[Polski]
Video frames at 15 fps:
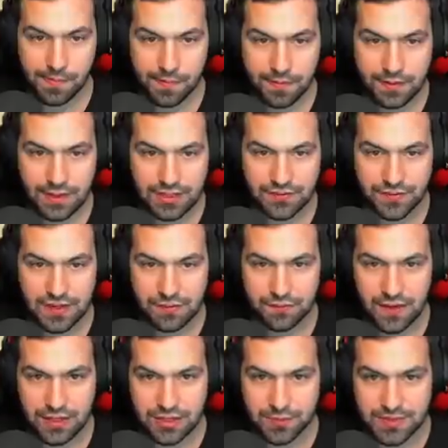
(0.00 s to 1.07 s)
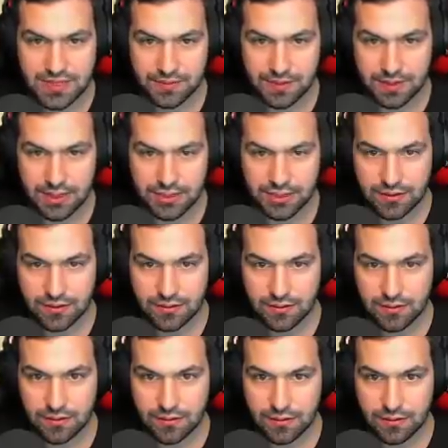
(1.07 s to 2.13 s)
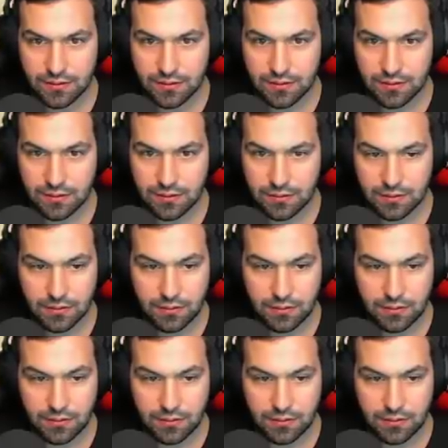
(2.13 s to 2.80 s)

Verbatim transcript: Na razie większy postawi na razie. Co? Lokaj zginął.